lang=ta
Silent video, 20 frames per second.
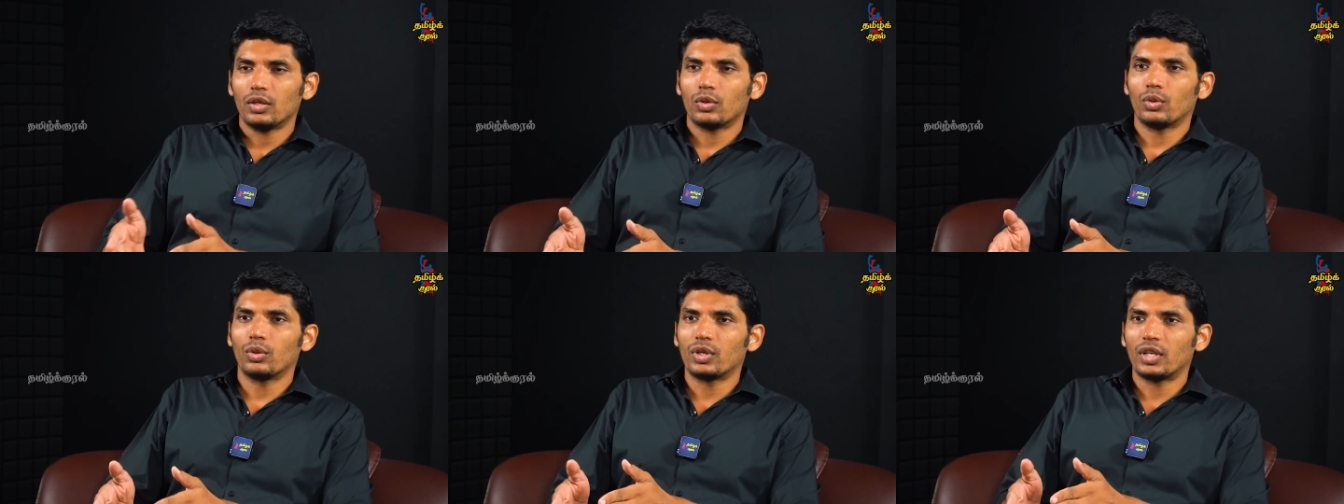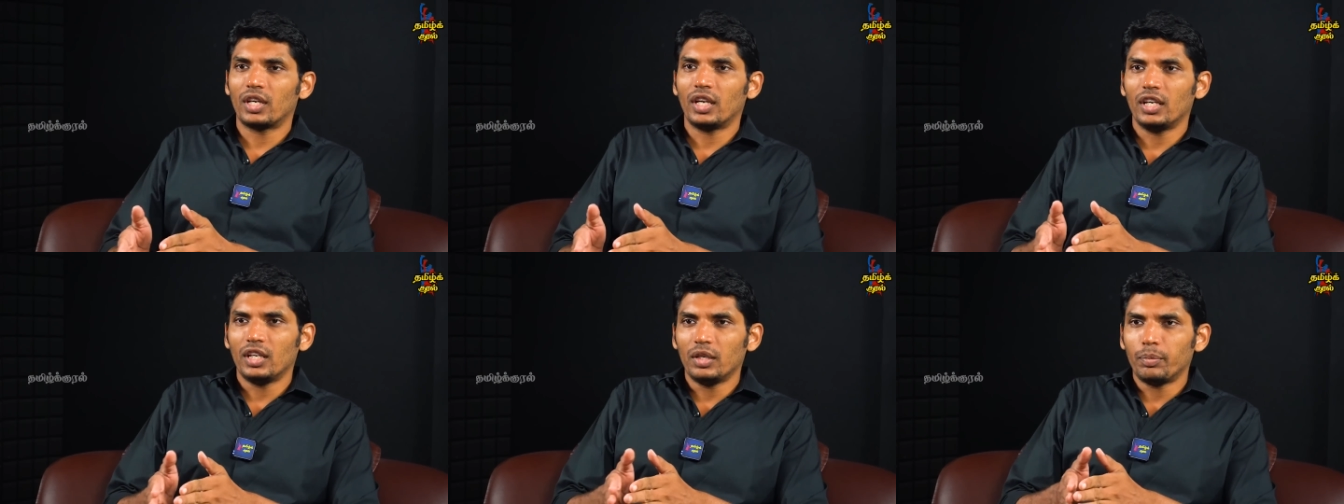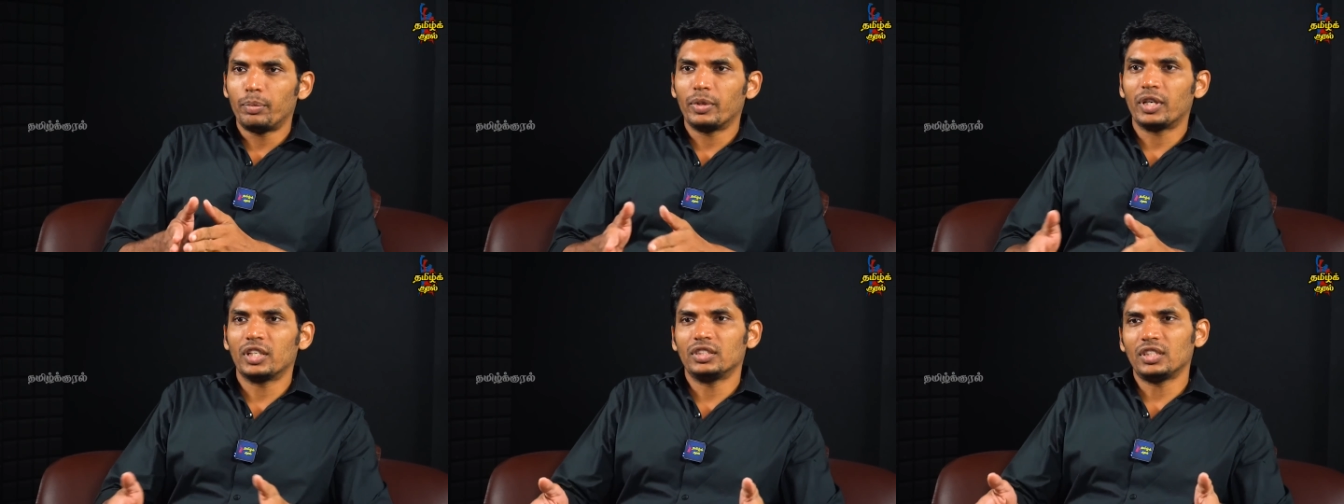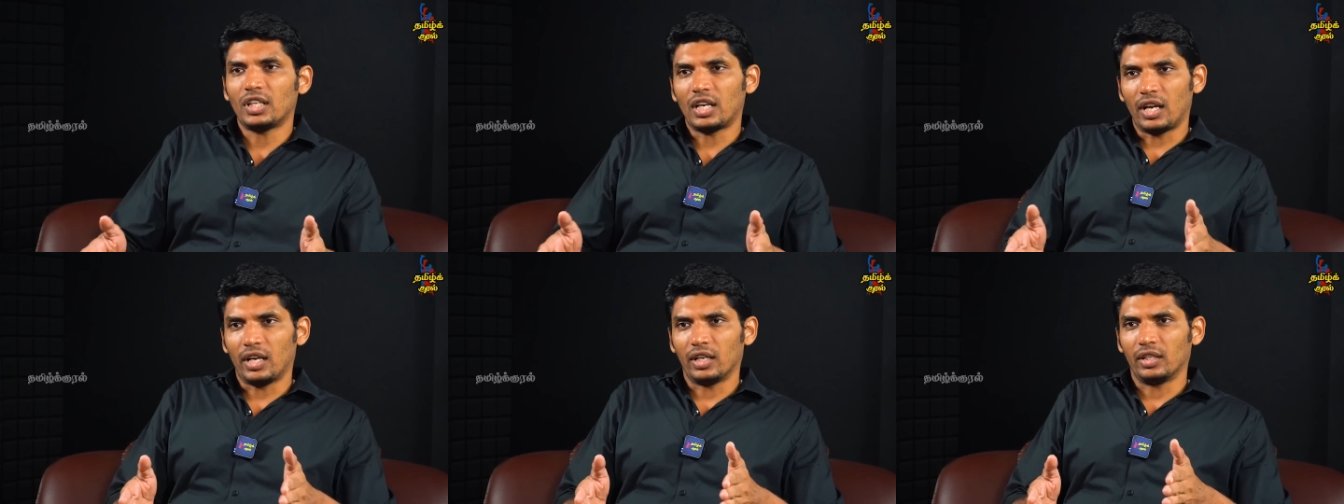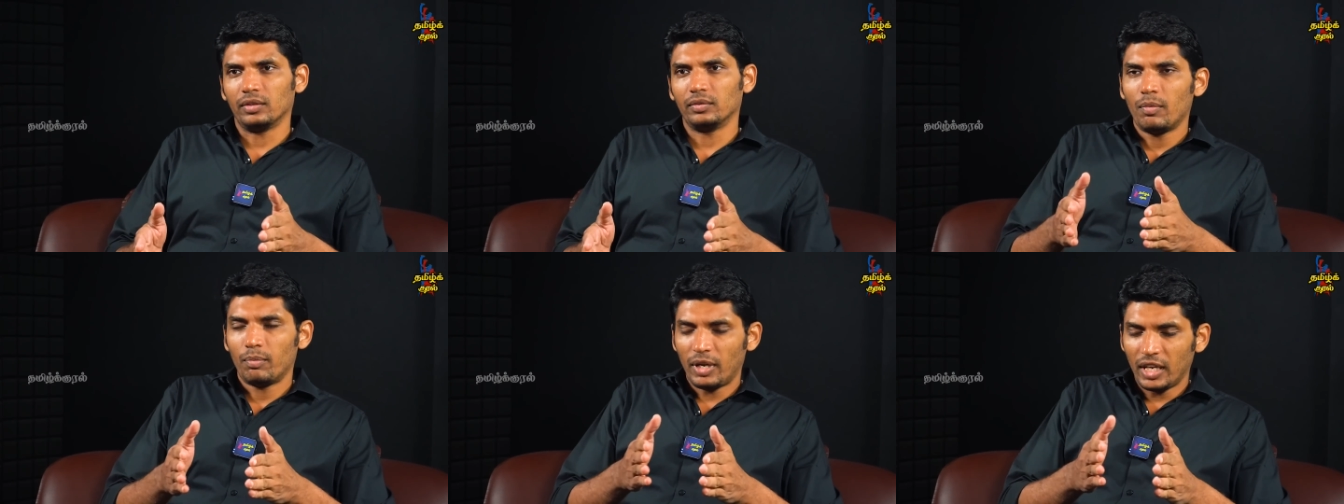குக்கின்னு
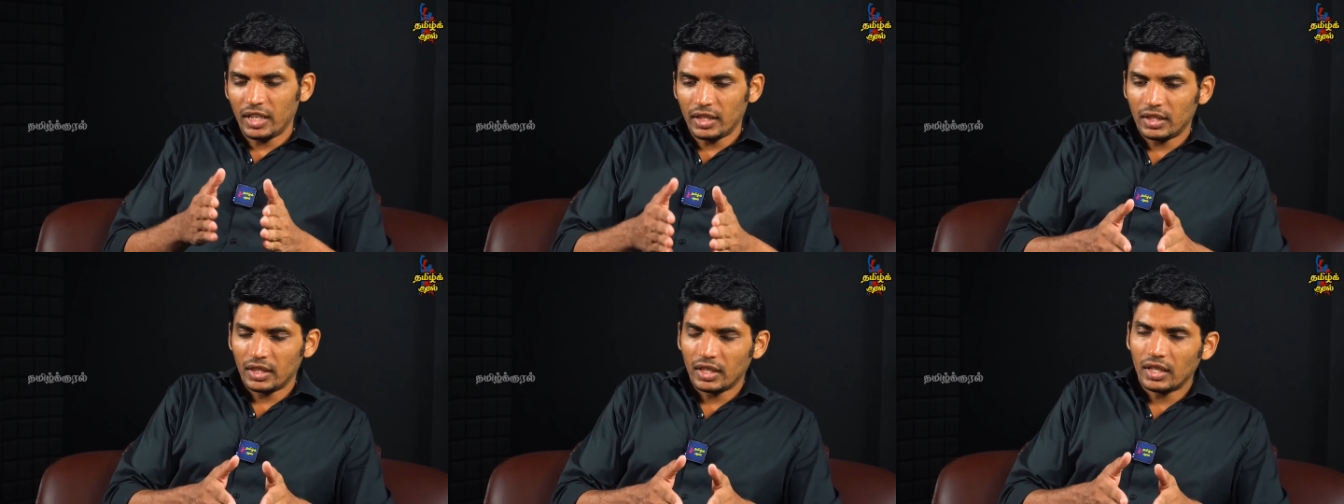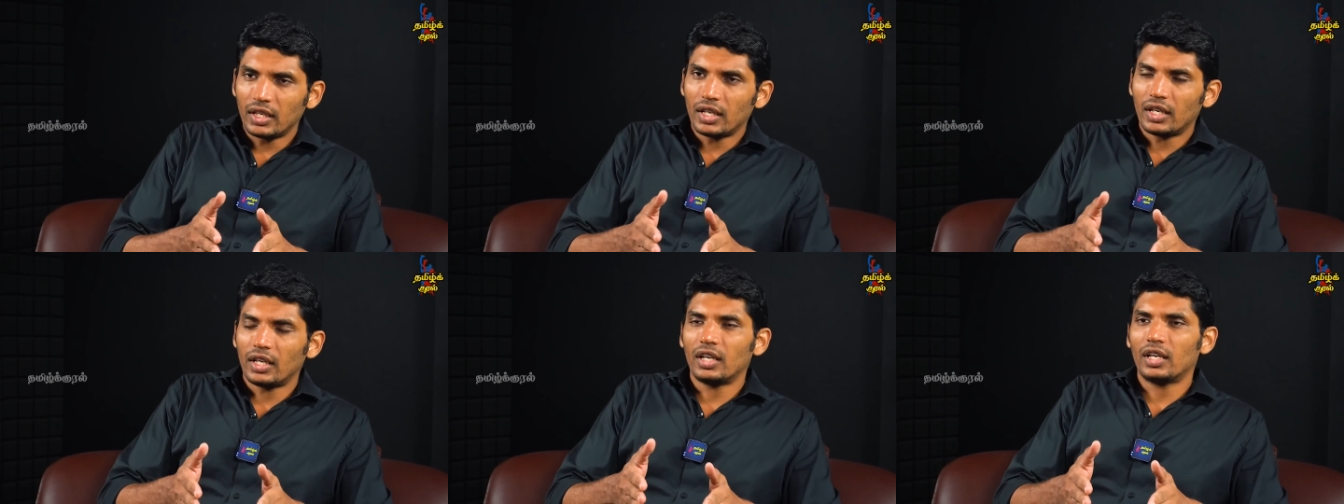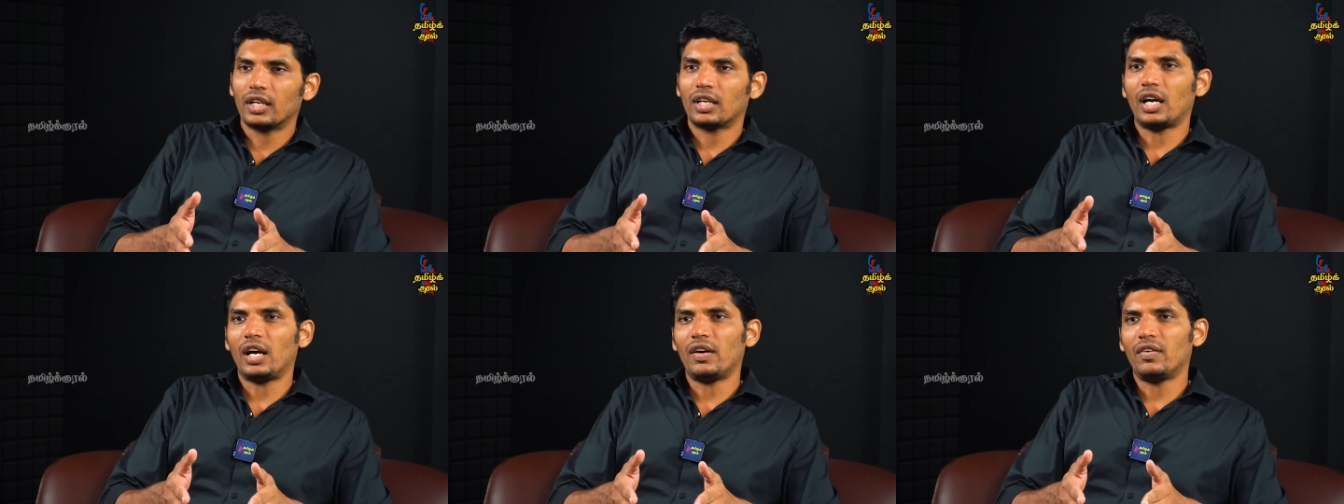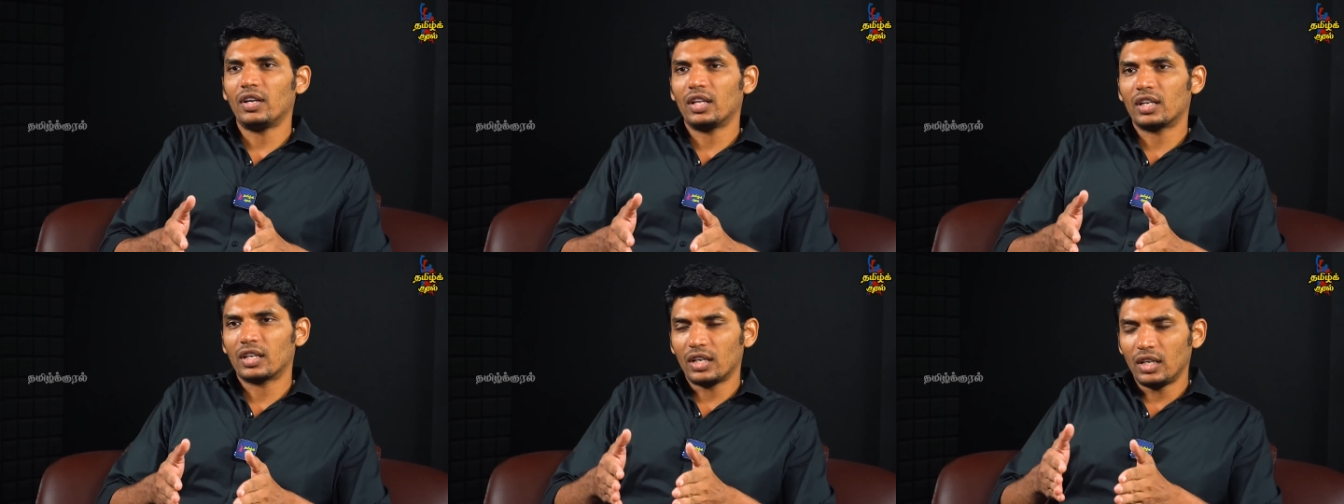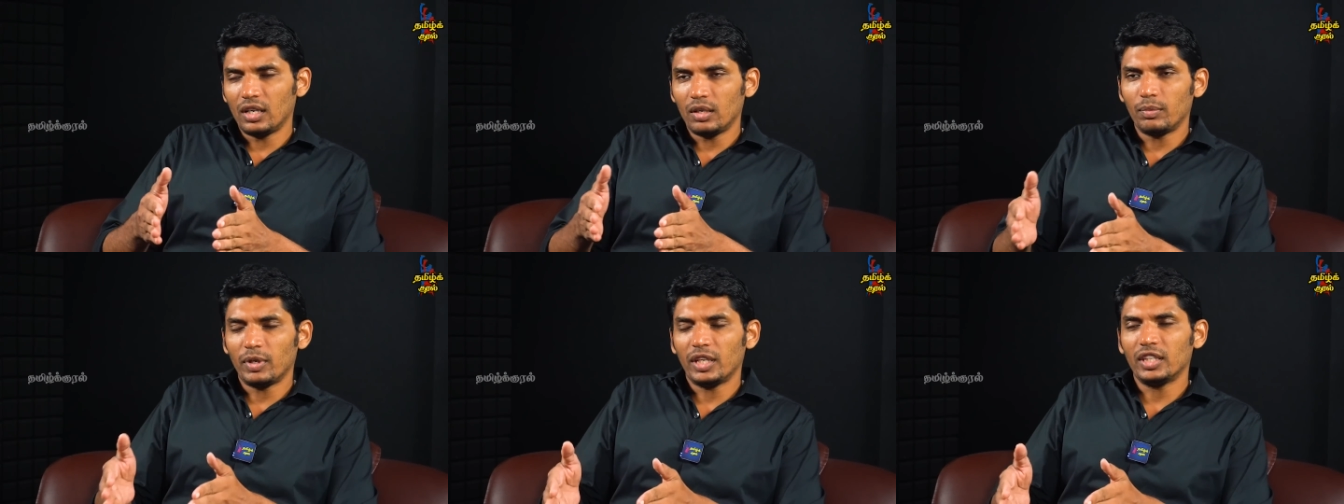பிரிஞ்சிடுறாங்க மைத்தியின்
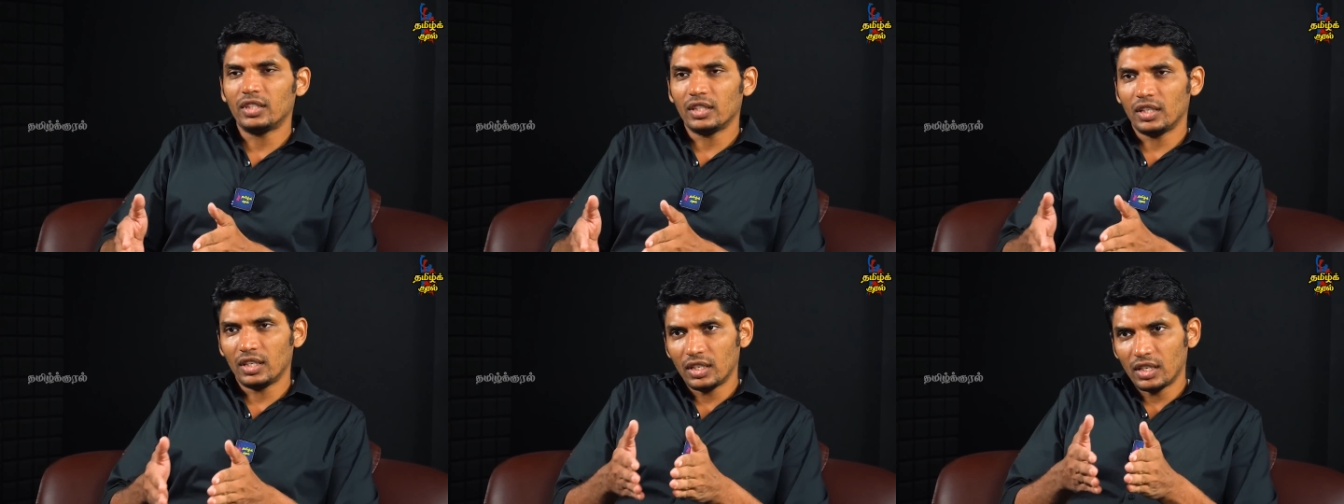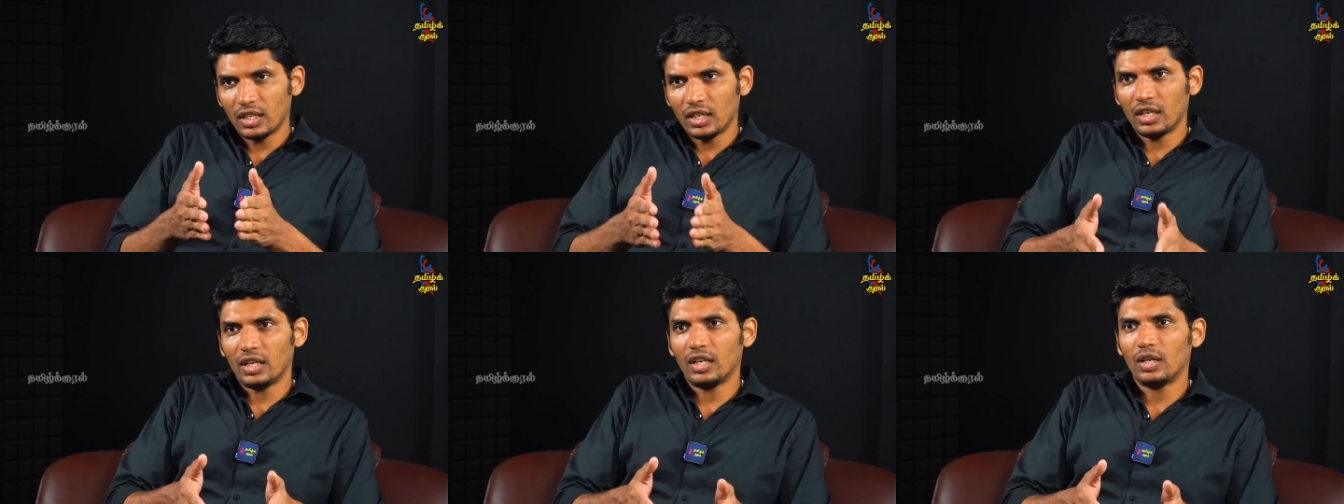காவலர்கள் மைத்தியின்